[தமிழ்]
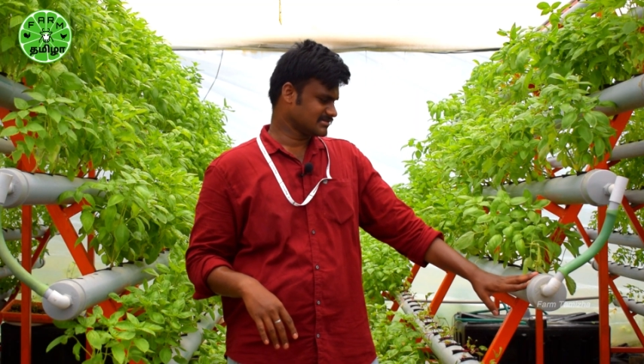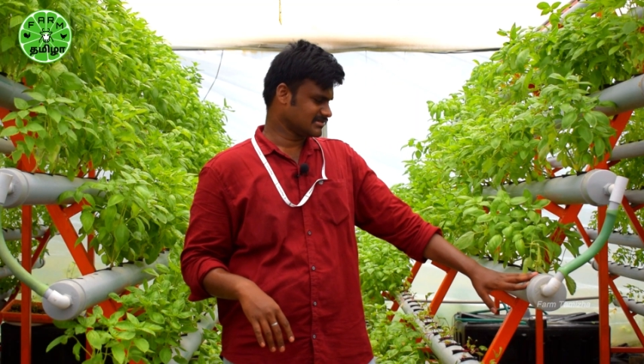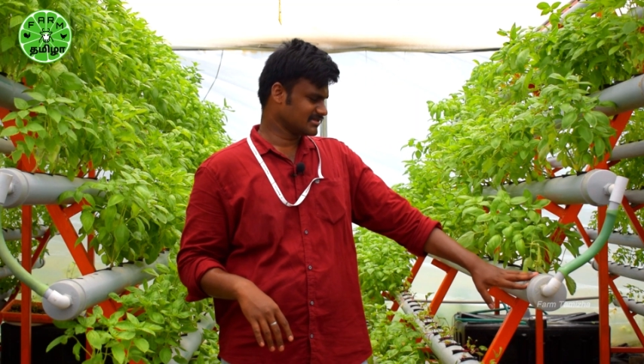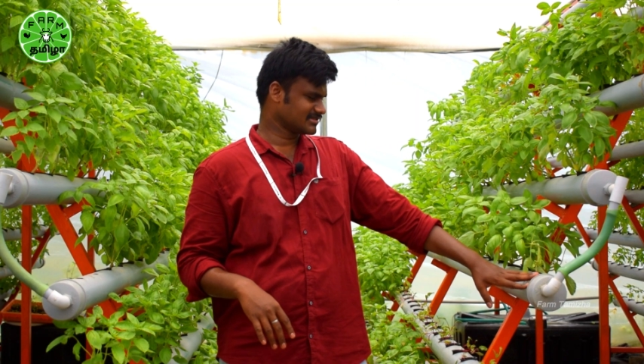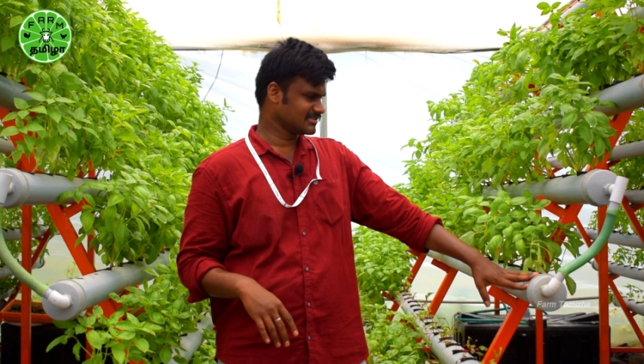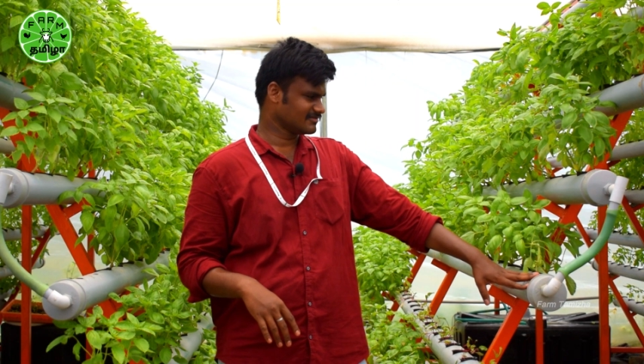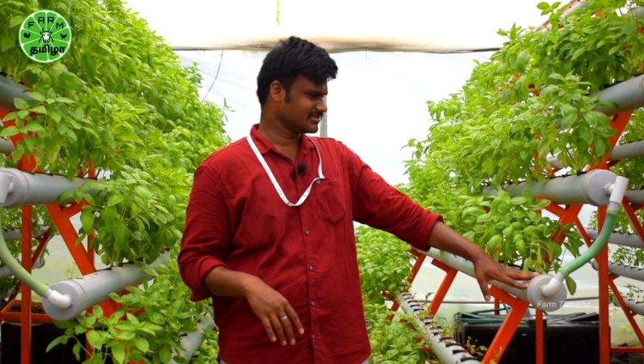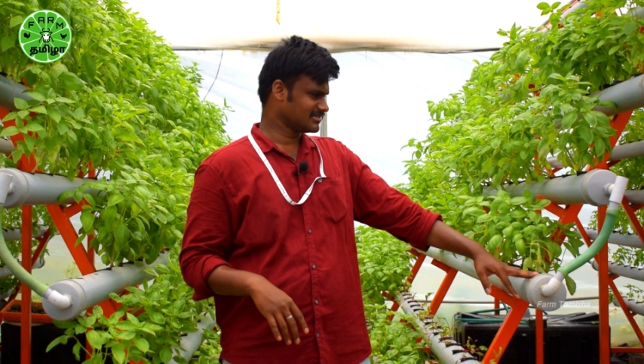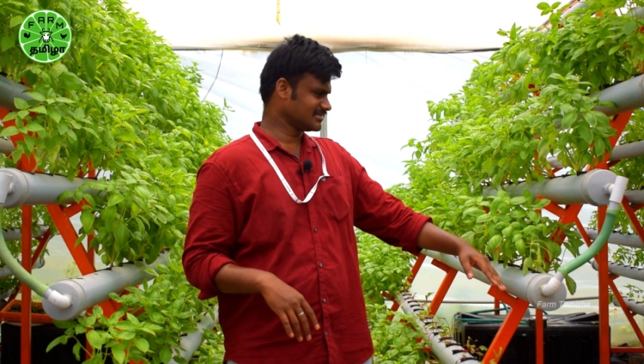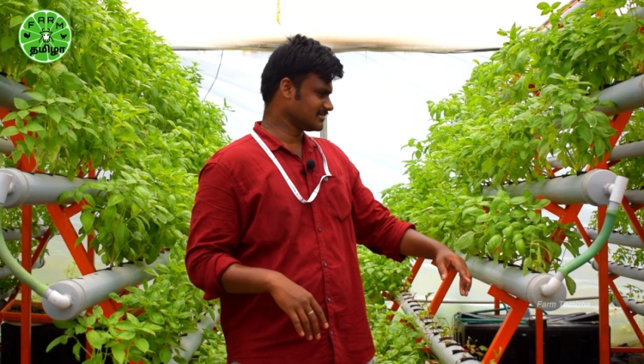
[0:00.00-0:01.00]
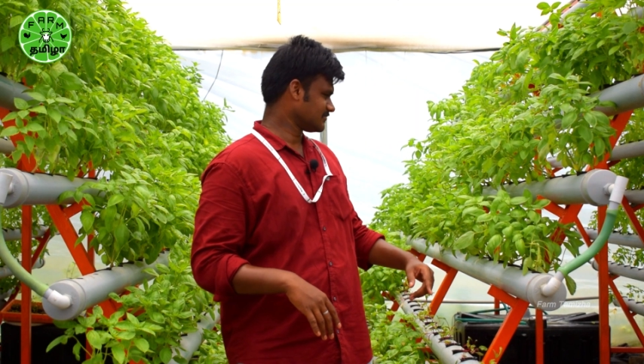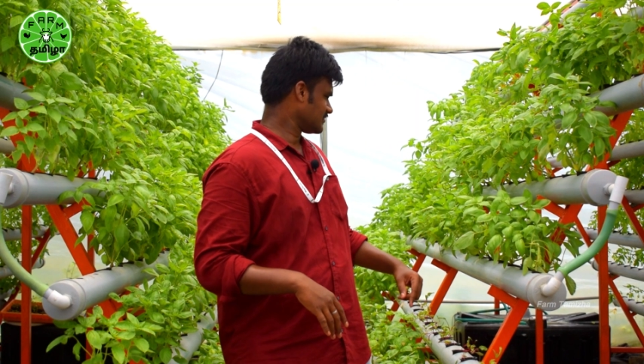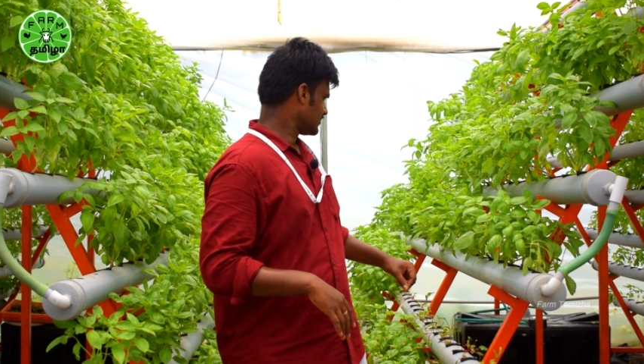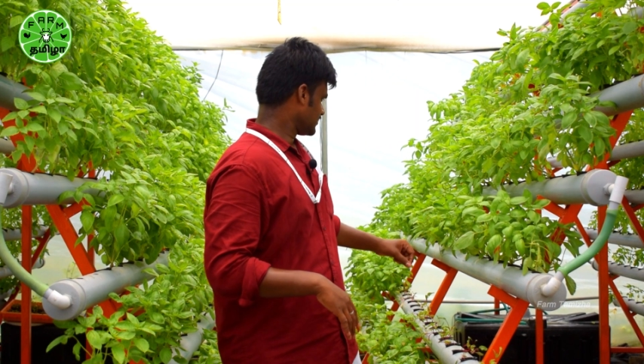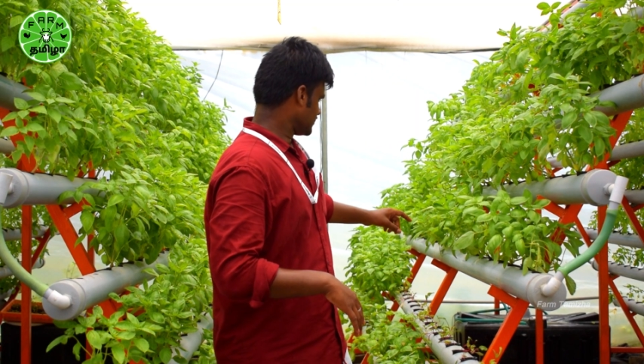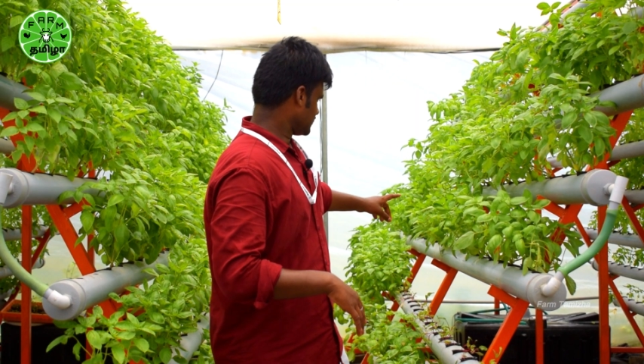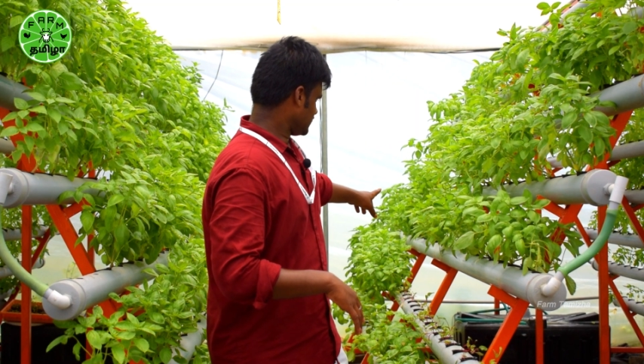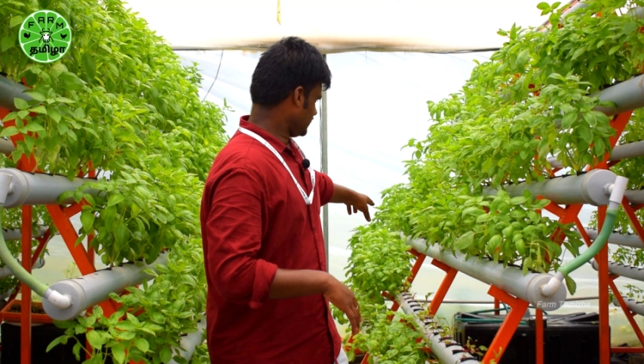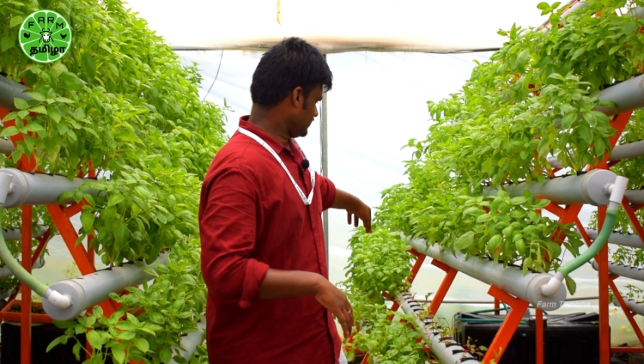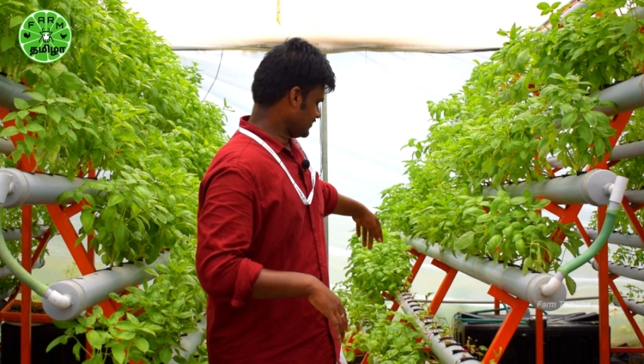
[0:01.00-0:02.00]
அடுத்தது வந்துட்டு
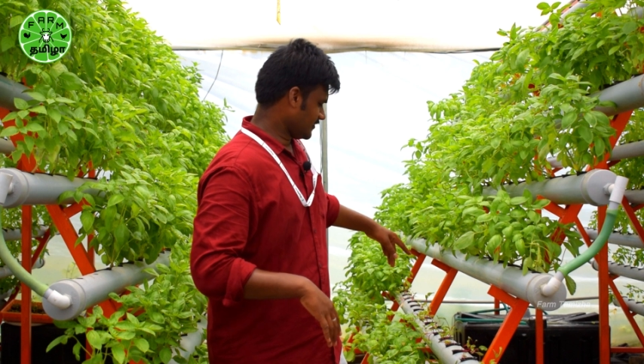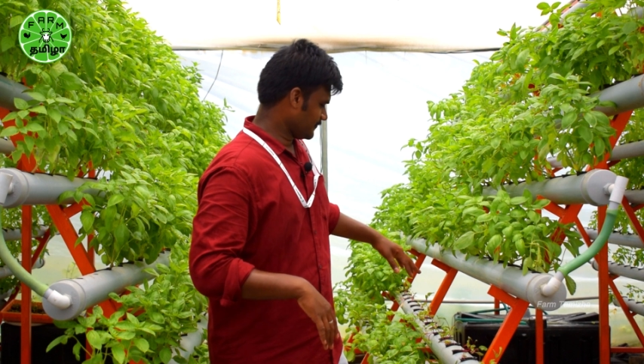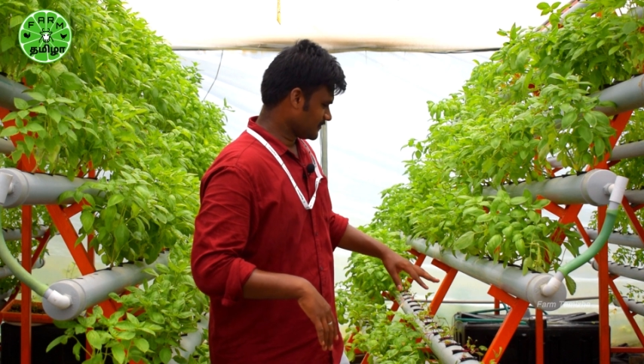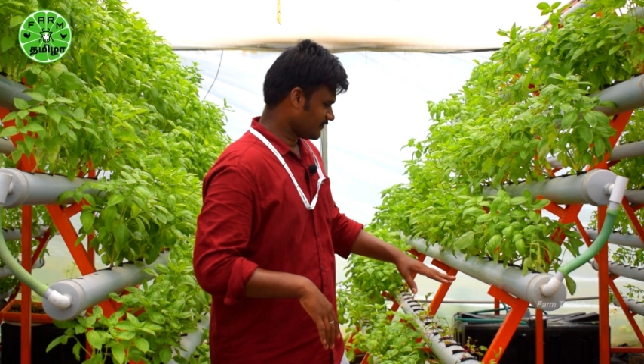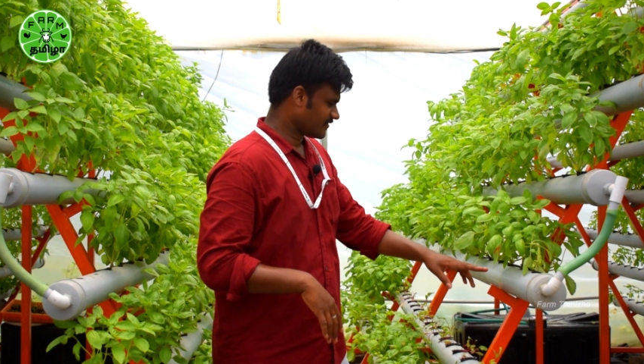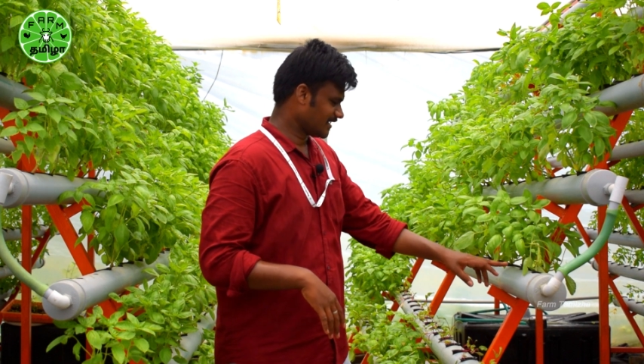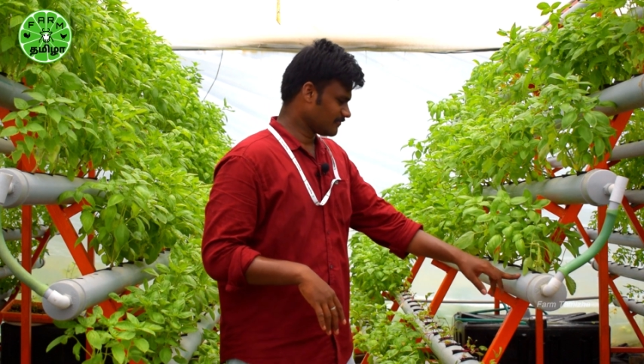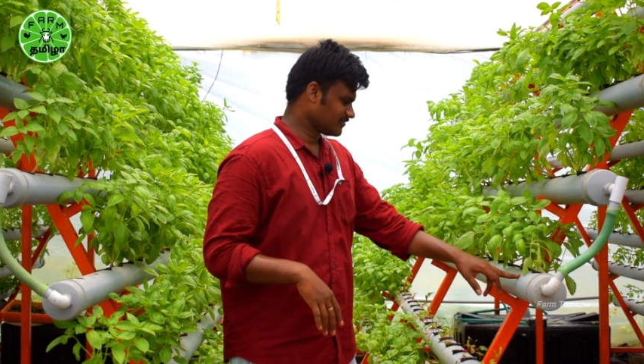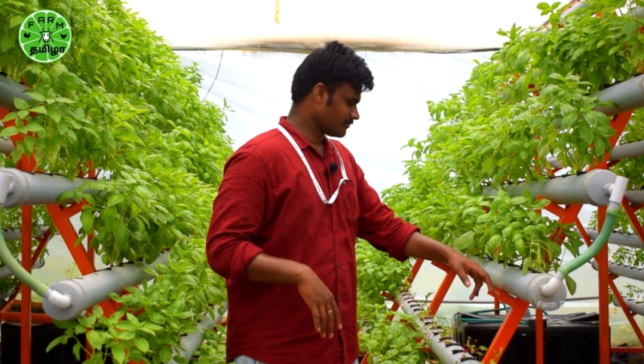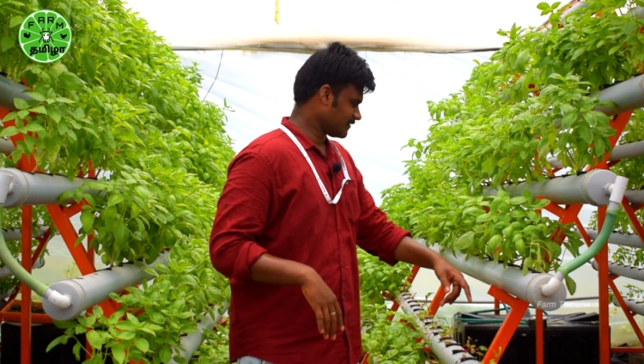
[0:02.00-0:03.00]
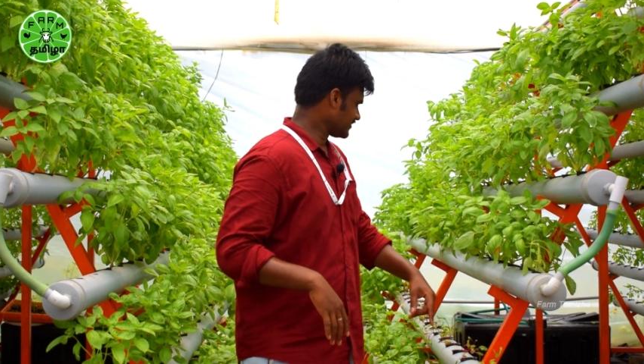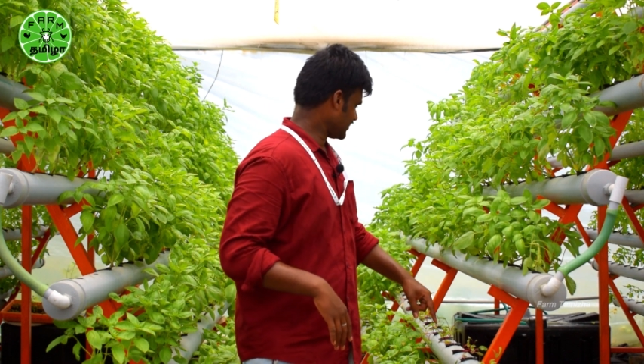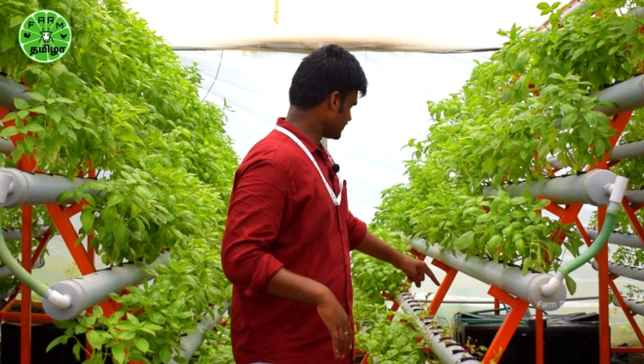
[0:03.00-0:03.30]
இந்த இந்த ஃப்ரேமில் வந்து பார்த்திங்கன்னா